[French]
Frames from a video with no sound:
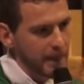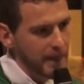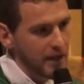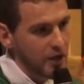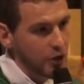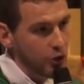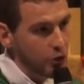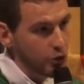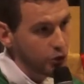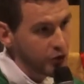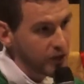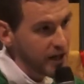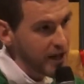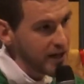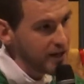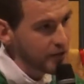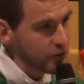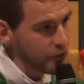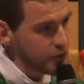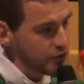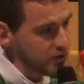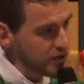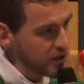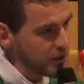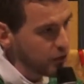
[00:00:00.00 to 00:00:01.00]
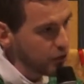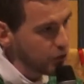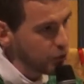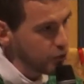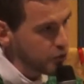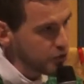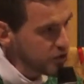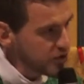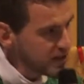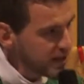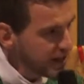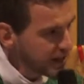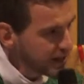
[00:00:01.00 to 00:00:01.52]
Regarde, Seigneur, le
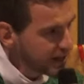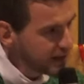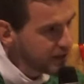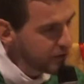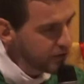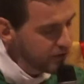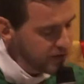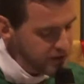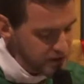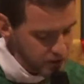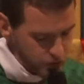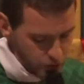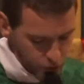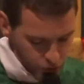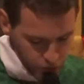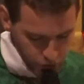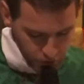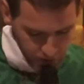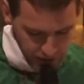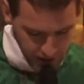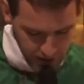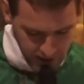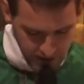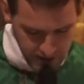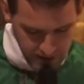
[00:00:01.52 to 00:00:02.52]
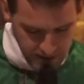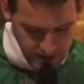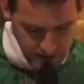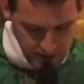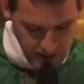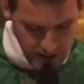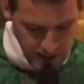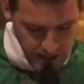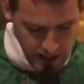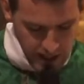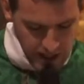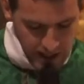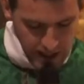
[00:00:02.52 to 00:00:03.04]
sacrifice de ton Église
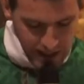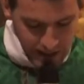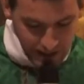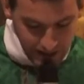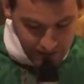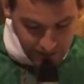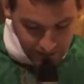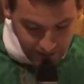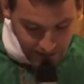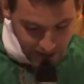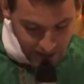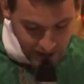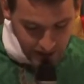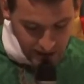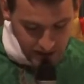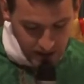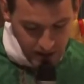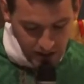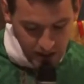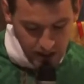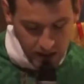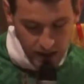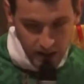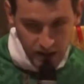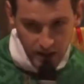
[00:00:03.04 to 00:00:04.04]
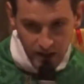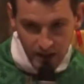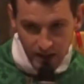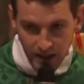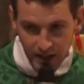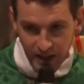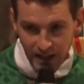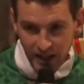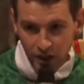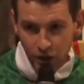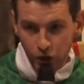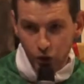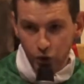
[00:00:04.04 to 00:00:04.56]
et daigne
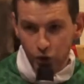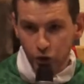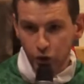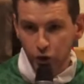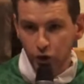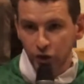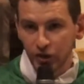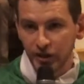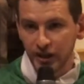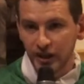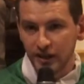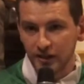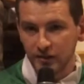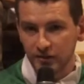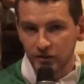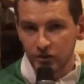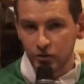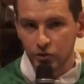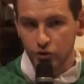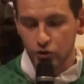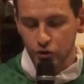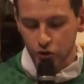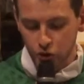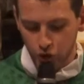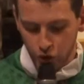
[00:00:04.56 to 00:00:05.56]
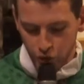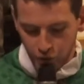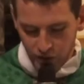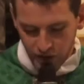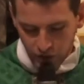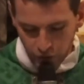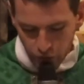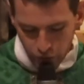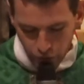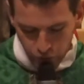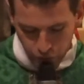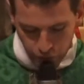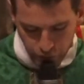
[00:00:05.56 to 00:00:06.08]
y reconnaître celui
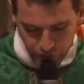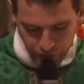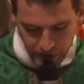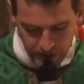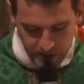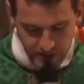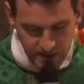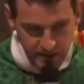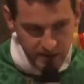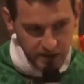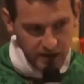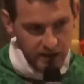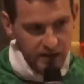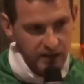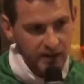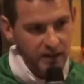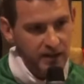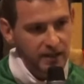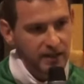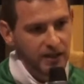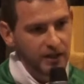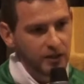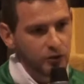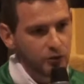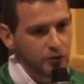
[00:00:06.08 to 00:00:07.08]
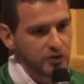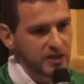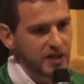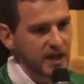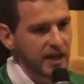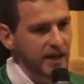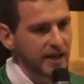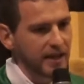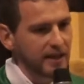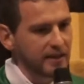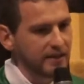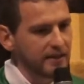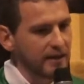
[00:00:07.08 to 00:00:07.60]
de ton Fils qui nous a
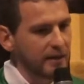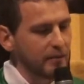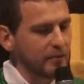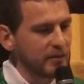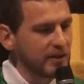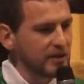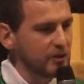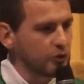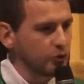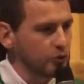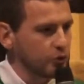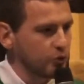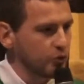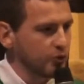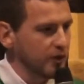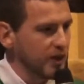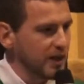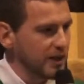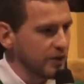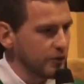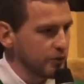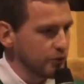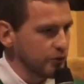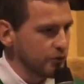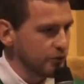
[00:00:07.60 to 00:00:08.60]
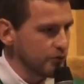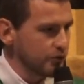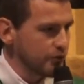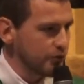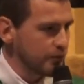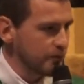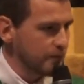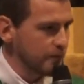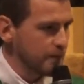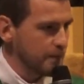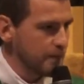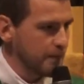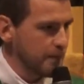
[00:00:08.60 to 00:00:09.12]
rétablis dans ton alliance.
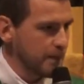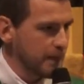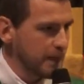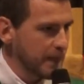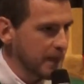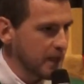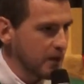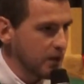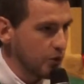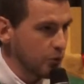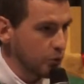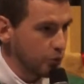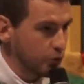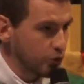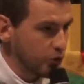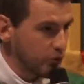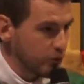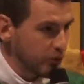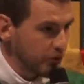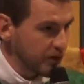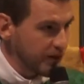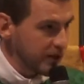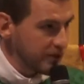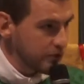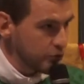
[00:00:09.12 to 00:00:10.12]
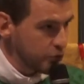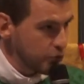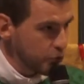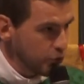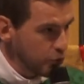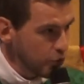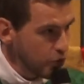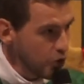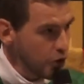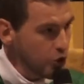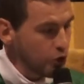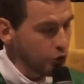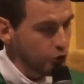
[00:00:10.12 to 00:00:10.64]
On demande à Dieu
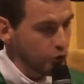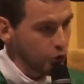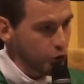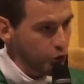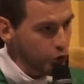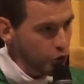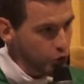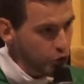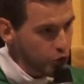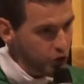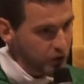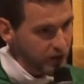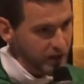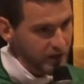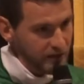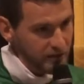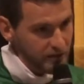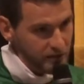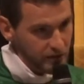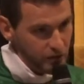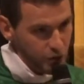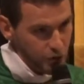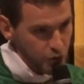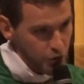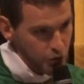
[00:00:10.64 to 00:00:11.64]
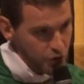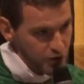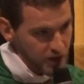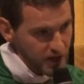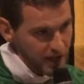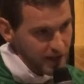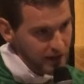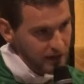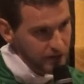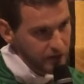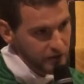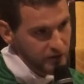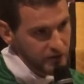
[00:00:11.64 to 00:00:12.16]
de reconnaître dans ce
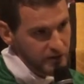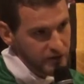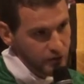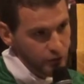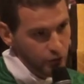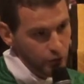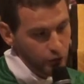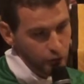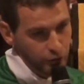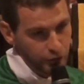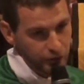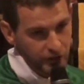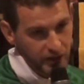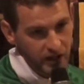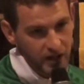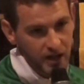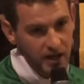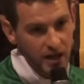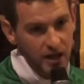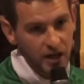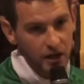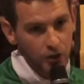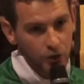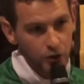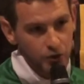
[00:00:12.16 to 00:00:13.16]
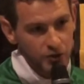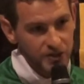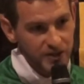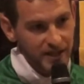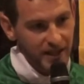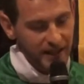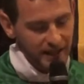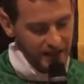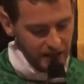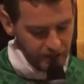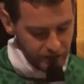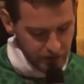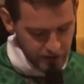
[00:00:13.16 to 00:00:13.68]
sacrifice que l'on fait le
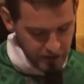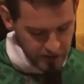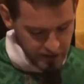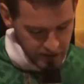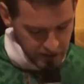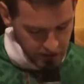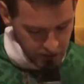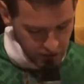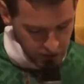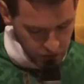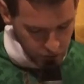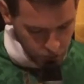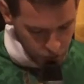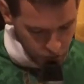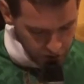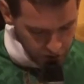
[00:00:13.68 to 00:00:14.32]
sacrifice du